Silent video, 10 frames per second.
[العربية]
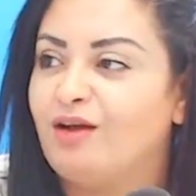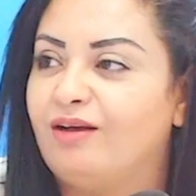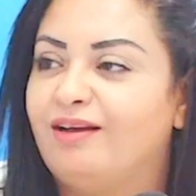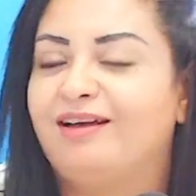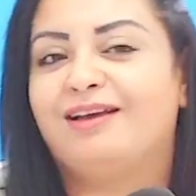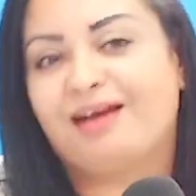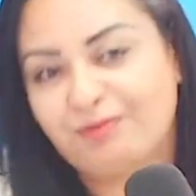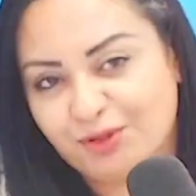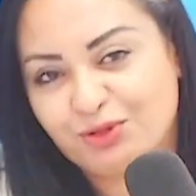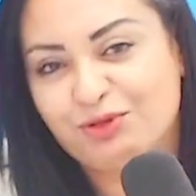أه
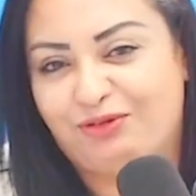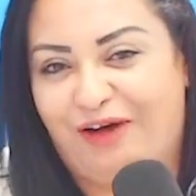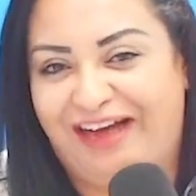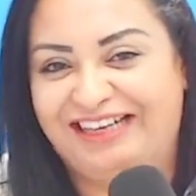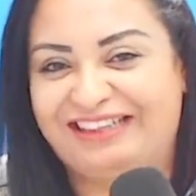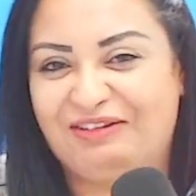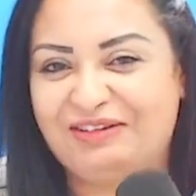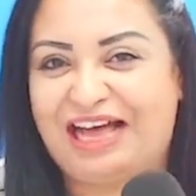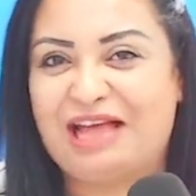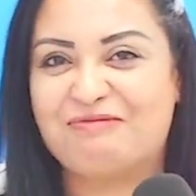باش نشوفوا احنا تو
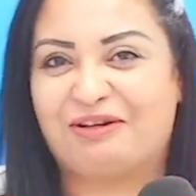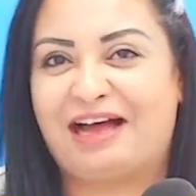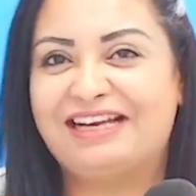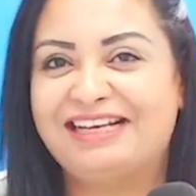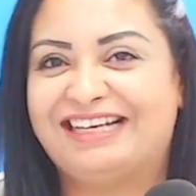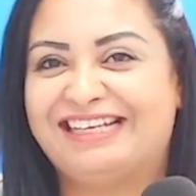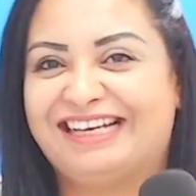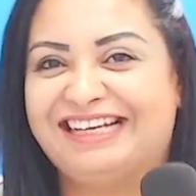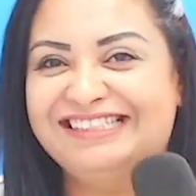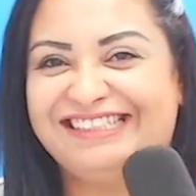نقيموا خلي لك
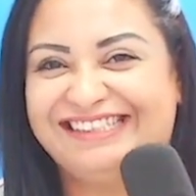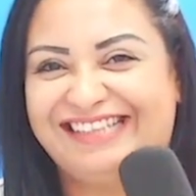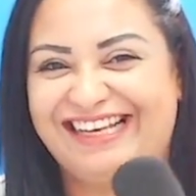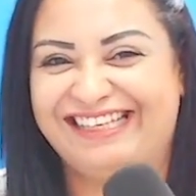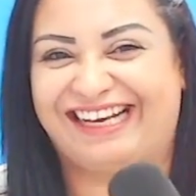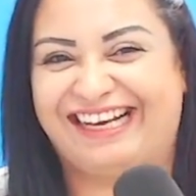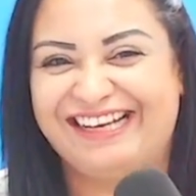لك انت التعليق